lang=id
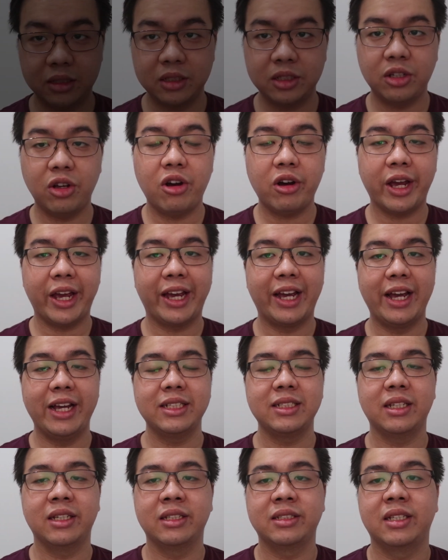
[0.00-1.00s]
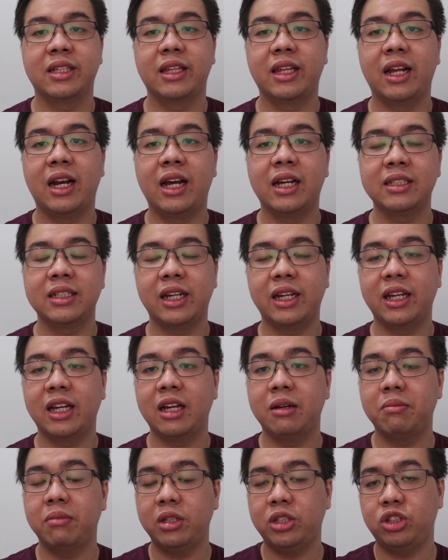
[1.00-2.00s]
So, oke okay guys, setelah
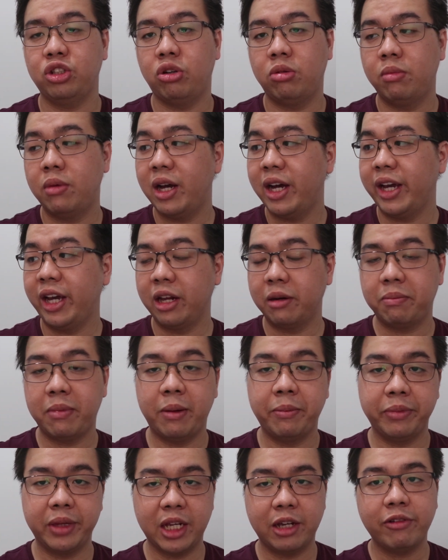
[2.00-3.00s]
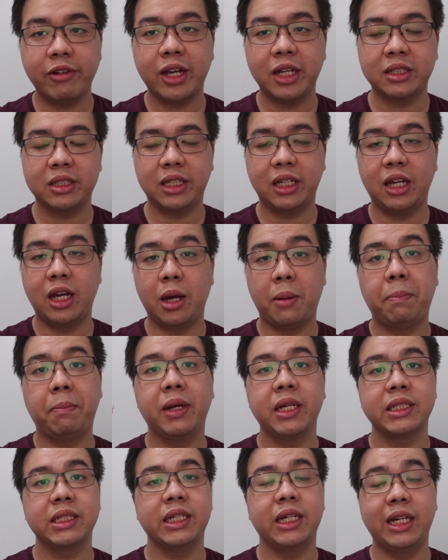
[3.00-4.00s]
saya mencoba Irpam TWS 3
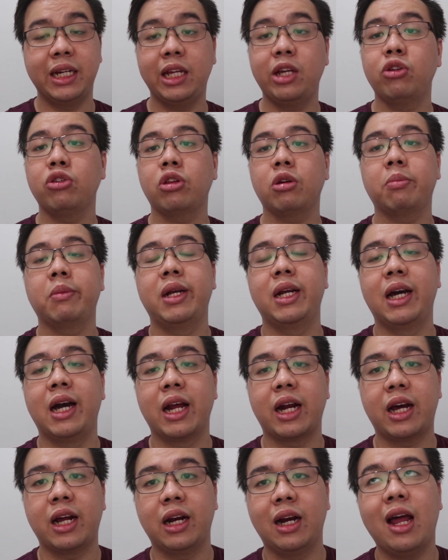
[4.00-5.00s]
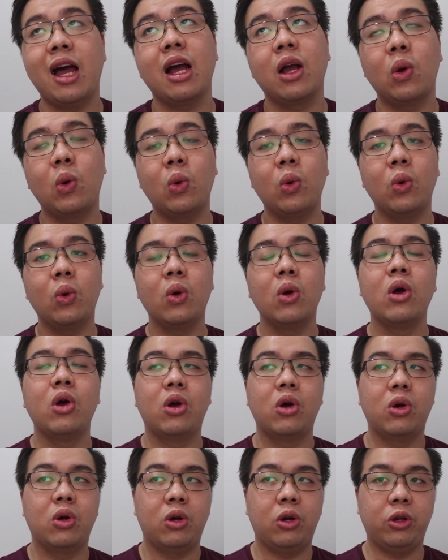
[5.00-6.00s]
Plus ini untuk mendengarkan lagu,
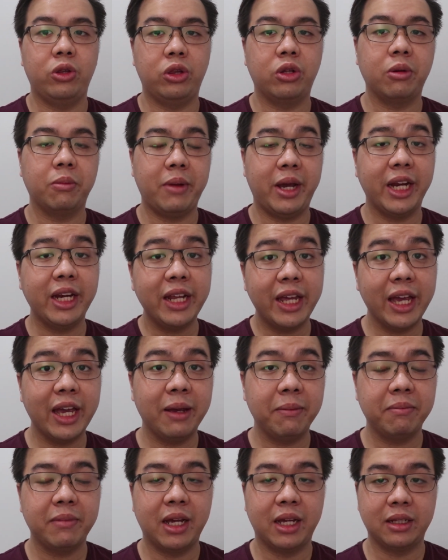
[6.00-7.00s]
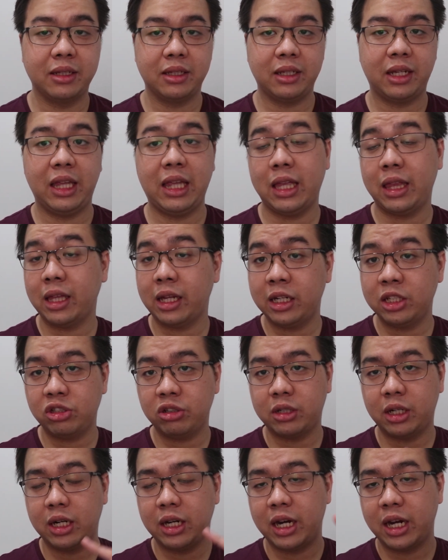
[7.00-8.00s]
untuk main game, dan kita tadi
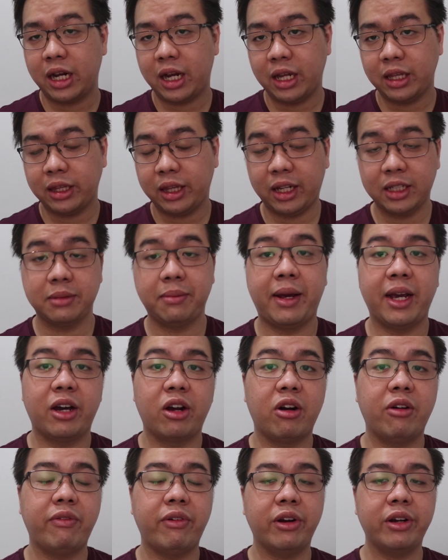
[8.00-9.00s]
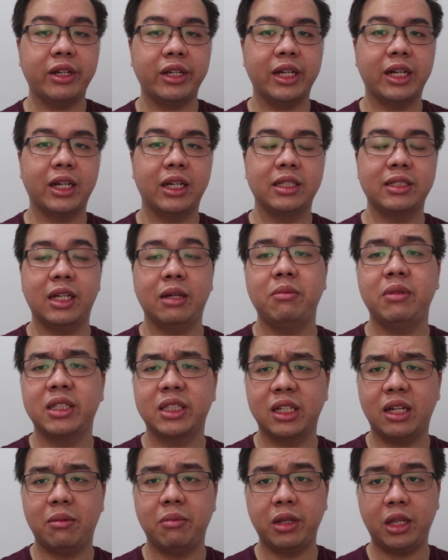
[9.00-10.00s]
sudah dengarkan tes mikrofonnya, saya
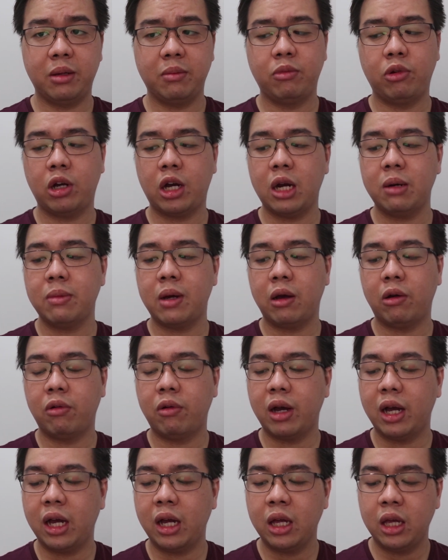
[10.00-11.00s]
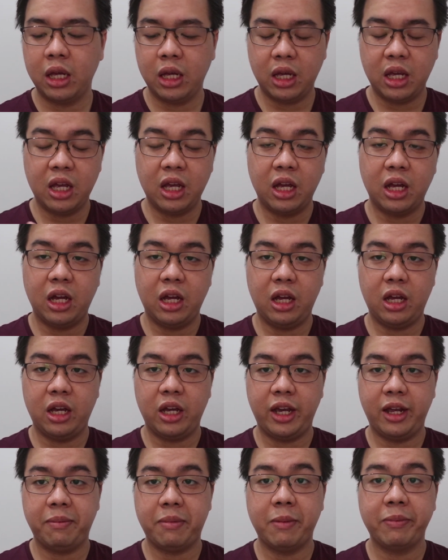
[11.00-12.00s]
bisa menyimpulkan bahwa
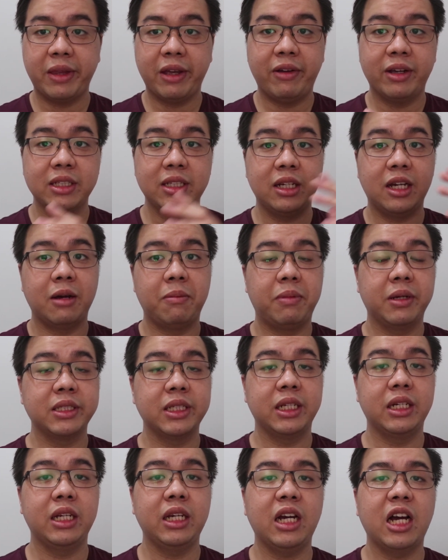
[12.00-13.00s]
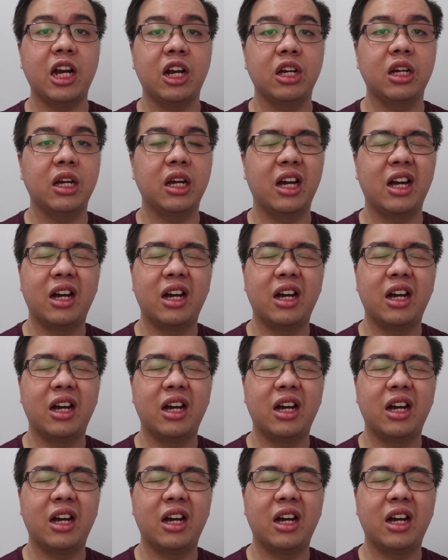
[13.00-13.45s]
uh, earpump TWS 3 Plus ini uh,